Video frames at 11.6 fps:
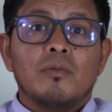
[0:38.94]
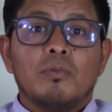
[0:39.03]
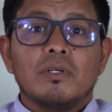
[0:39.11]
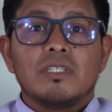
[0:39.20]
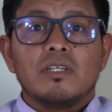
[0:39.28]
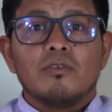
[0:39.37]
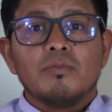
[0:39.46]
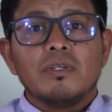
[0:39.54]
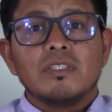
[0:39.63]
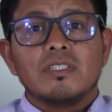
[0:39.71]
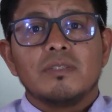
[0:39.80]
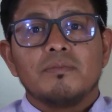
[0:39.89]
Pues en un
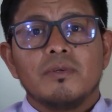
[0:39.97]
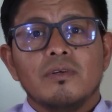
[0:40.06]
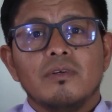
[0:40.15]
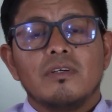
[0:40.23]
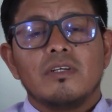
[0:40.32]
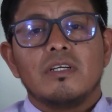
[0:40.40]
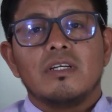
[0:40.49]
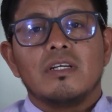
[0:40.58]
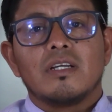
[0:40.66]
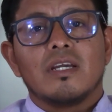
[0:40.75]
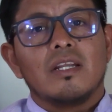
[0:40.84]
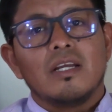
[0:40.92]
principio
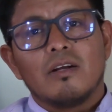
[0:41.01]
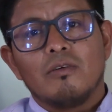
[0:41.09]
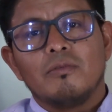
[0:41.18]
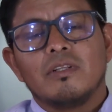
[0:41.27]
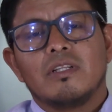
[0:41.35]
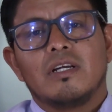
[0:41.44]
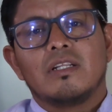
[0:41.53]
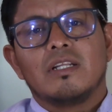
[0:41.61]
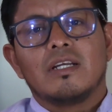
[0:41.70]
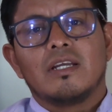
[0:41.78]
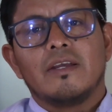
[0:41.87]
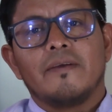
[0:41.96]
eh, quería
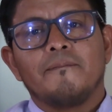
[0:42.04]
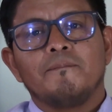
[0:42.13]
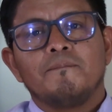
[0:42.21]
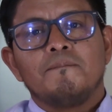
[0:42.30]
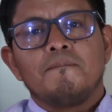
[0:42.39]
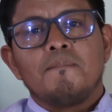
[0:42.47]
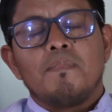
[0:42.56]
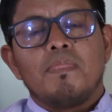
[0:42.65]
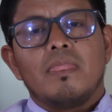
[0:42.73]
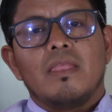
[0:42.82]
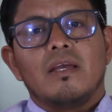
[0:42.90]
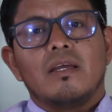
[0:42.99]
comentarte que
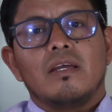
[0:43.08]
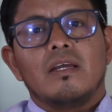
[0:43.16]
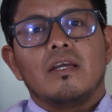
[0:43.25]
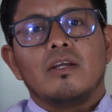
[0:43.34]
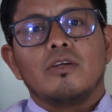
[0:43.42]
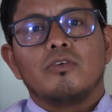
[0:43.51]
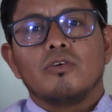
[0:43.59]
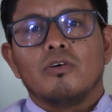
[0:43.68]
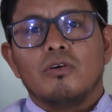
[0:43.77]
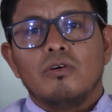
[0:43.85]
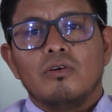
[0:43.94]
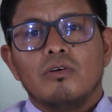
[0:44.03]
eh,
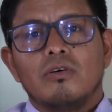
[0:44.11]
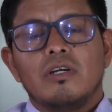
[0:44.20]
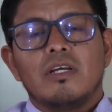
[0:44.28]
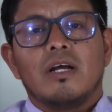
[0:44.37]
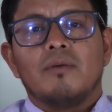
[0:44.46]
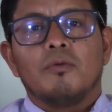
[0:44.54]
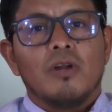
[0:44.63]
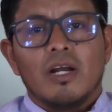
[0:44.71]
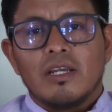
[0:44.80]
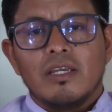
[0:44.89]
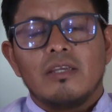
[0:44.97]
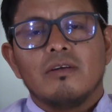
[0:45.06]
yo era
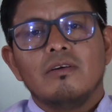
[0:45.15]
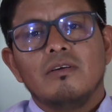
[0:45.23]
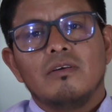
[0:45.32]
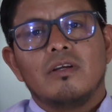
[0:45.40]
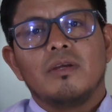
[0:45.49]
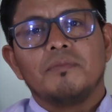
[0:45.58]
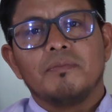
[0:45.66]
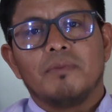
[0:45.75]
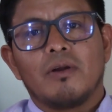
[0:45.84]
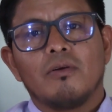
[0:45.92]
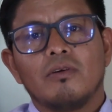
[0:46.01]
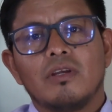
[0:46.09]
monaguillo en mi
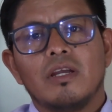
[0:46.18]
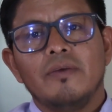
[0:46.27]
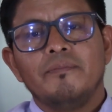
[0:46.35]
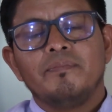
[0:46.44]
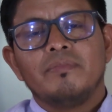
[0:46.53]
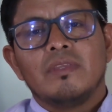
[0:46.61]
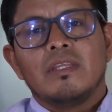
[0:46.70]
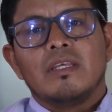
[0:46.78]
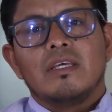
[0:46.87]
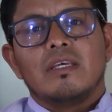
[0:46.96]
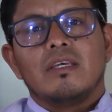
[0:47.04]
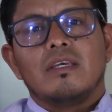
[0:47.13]
parroquia
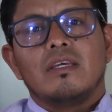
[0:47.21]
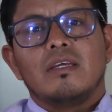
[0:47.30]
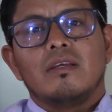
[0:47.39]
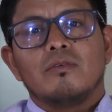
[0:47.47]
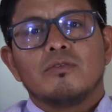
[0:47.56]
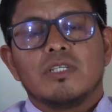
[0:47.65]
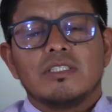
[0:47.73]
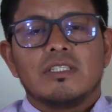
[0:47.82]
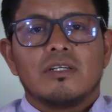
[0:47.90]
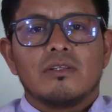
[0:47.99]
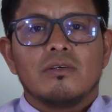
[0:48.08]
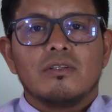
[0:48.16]
y un
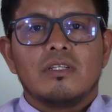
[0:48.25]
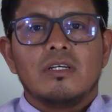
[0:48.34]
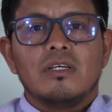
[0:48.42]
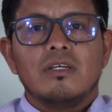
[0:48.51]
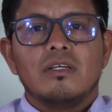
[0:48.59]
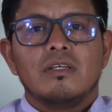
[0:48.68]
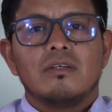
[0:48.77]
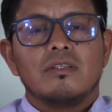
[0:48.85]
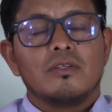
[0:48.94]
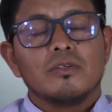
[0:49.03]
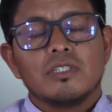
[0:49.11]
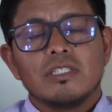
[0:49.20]
sacerdote
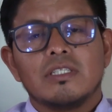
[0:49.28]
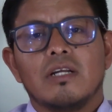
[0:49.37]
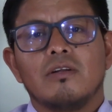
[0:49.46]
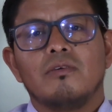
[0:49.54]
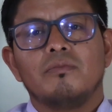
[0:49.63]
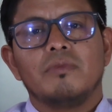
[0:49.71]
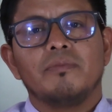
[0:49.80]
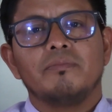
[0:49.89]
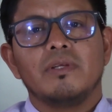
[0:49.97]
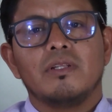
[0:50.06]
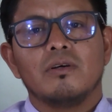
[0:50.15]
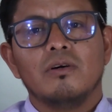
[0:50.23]
diocesano me
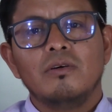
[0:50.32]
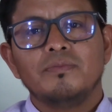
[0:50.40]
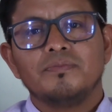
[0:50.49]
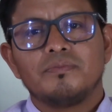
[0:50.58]
invitó